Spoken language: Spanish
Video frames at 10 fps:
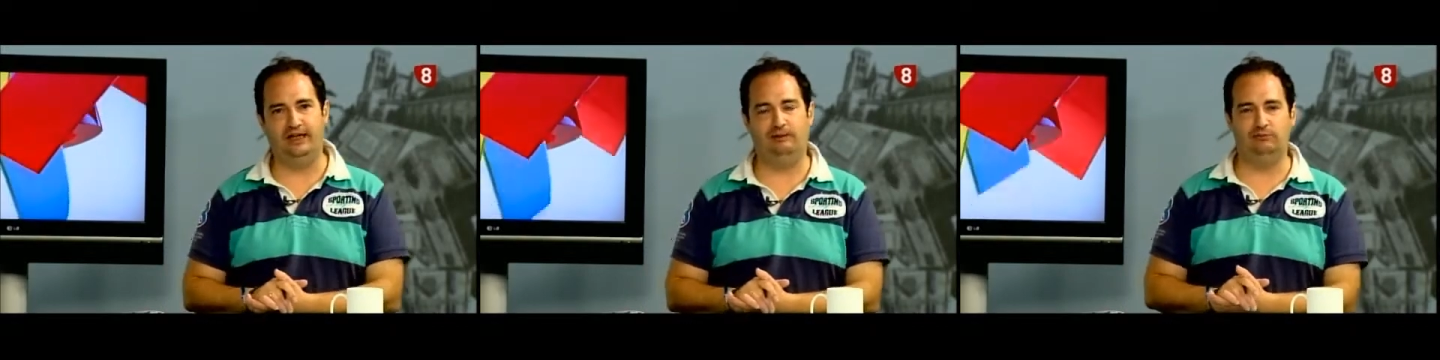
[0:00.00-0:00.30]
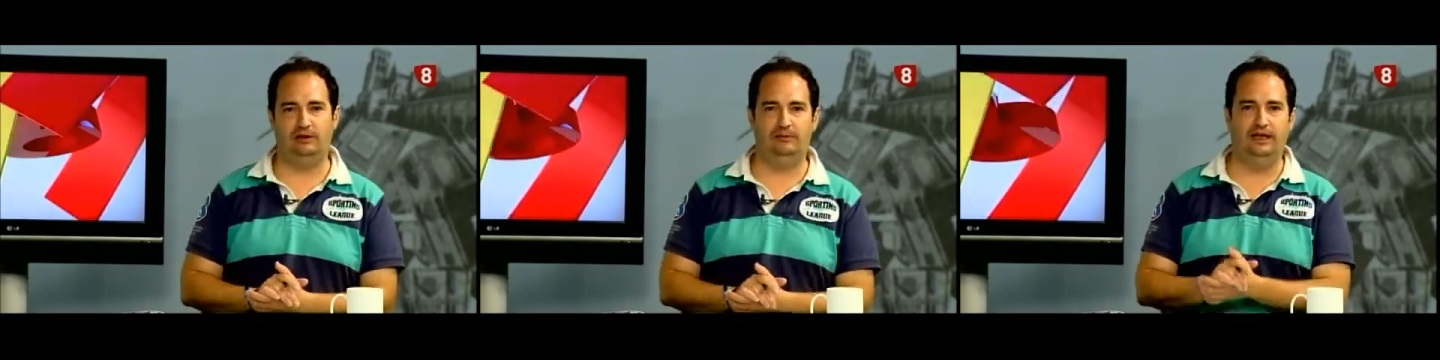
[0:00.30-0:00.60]
y ahora
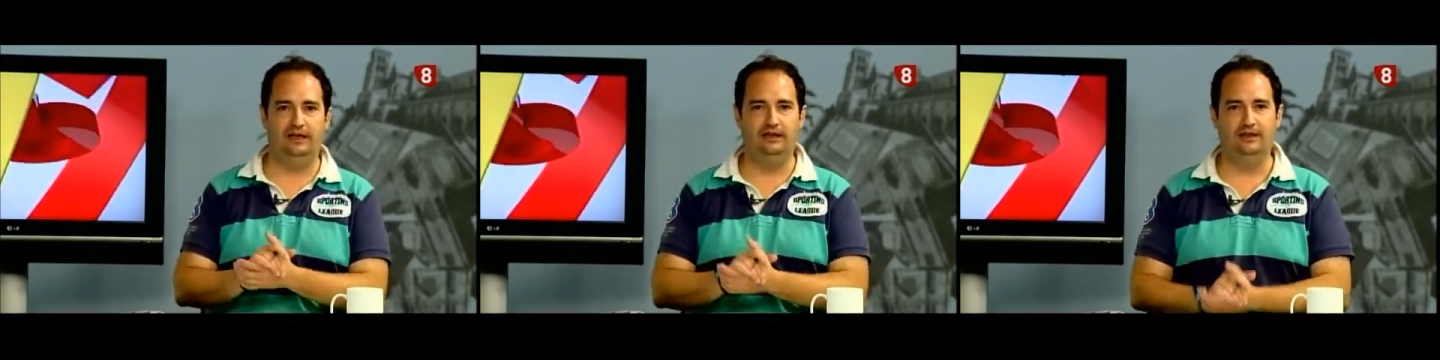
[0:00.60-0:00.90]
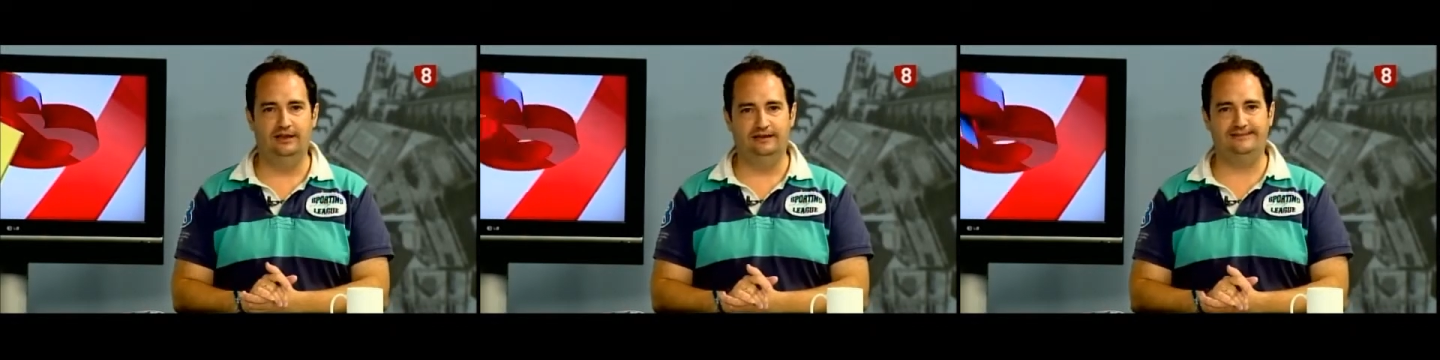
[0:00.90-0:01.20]
vamos a hablar
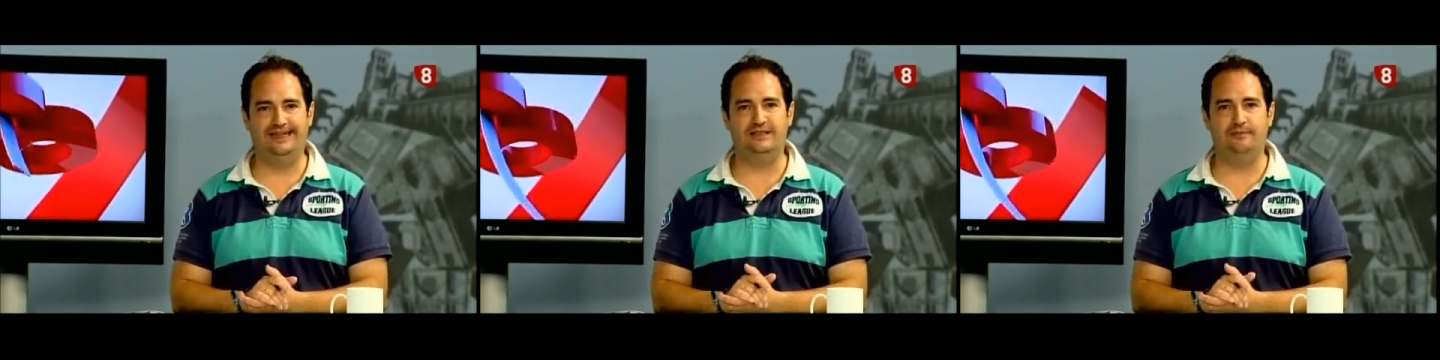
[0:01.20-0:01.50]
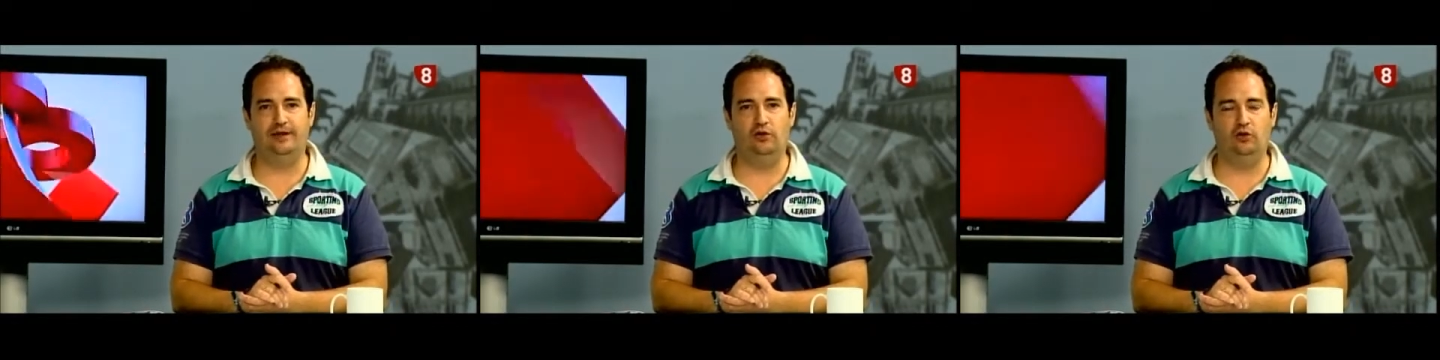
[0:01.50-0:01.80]
de
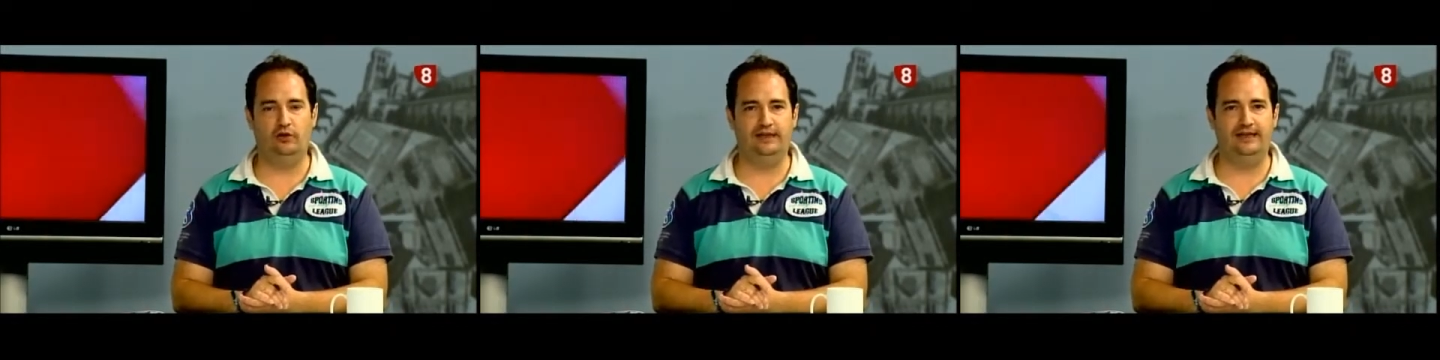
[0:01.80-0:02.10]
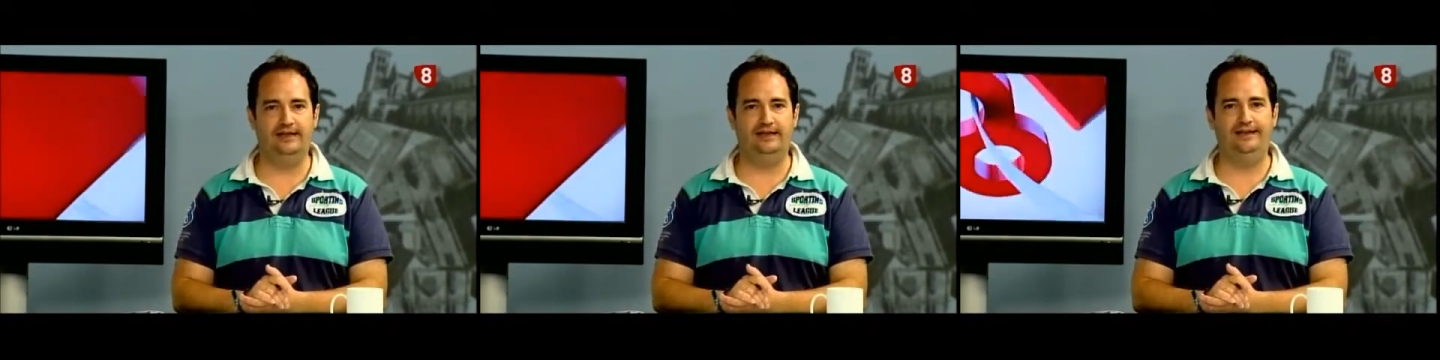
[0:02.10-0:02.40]

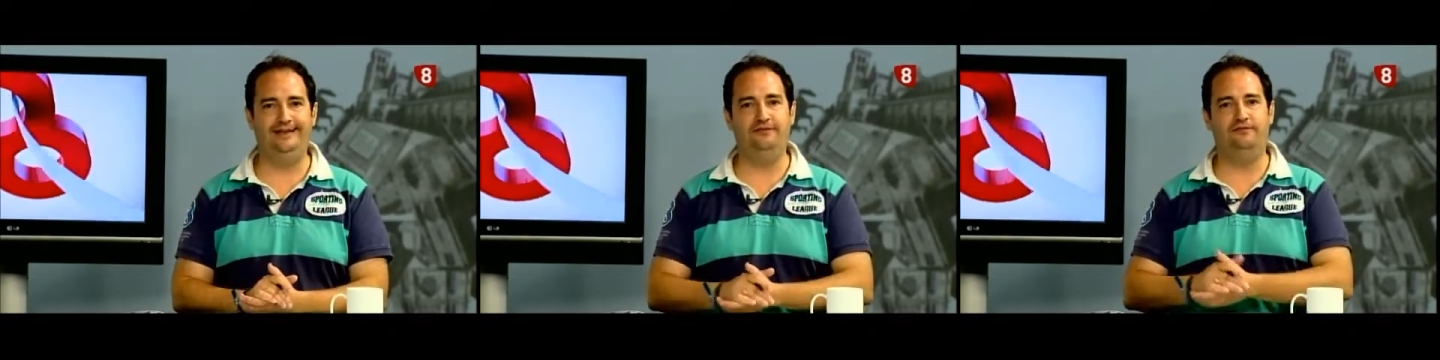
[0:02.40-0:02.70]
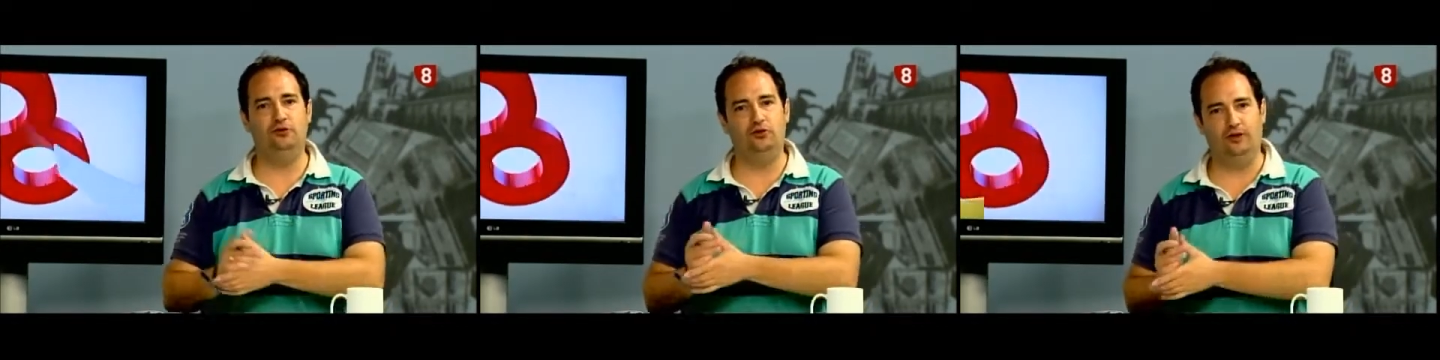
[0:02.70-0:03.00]
espeleología y
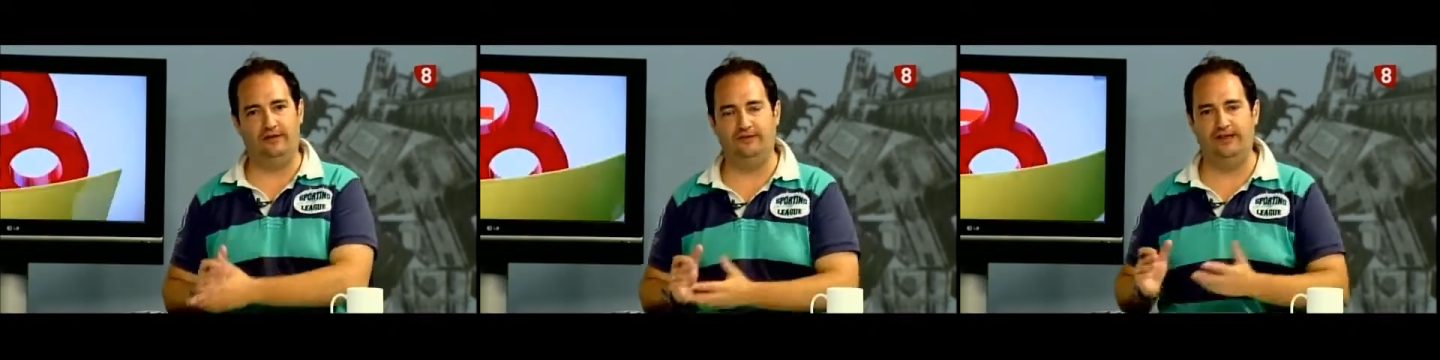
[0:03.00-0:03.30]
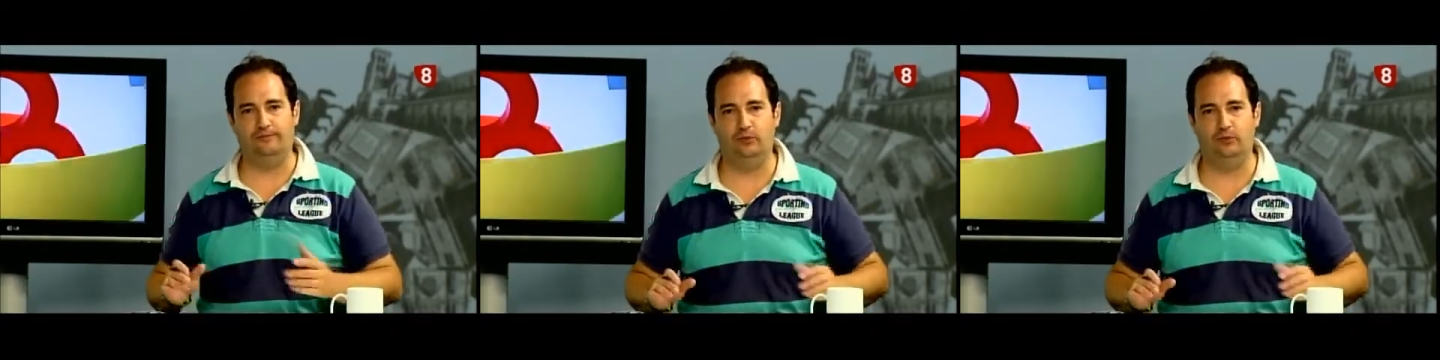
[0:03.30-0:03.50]
fotografía,